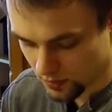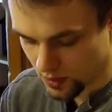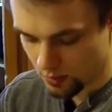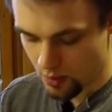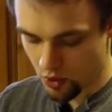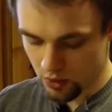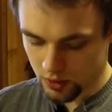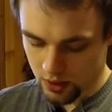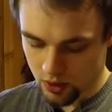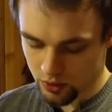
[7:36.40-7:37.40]
Nie mam kon
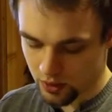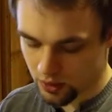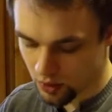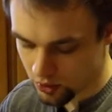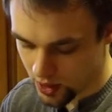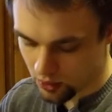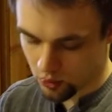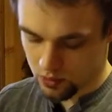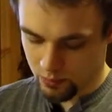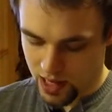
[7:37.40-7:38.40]
kon
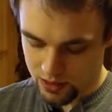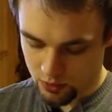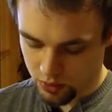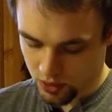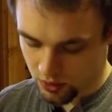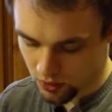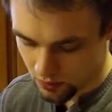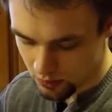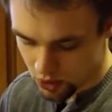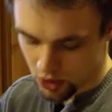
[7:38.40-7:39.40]
kontaktu z bazą, przez co nie
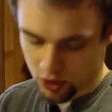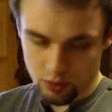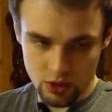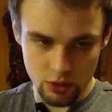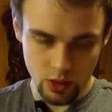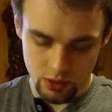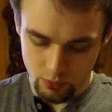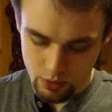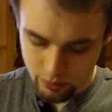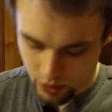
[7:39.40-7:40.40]
wiem, czy Cię dobrze słychać w
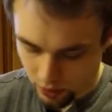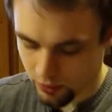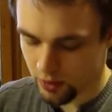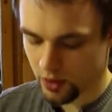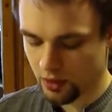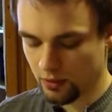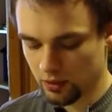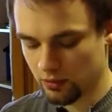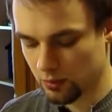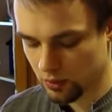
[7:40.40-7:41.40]
moim mikrofonie
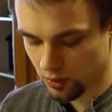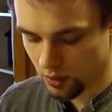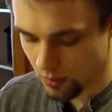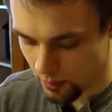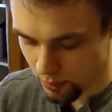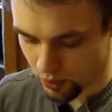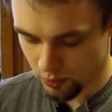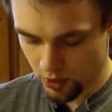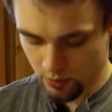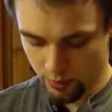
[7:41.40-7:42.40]
krawatowym, który mam pod
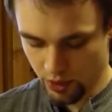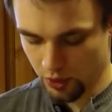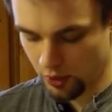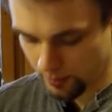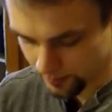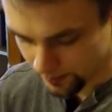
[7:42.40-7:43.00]
moją brodą.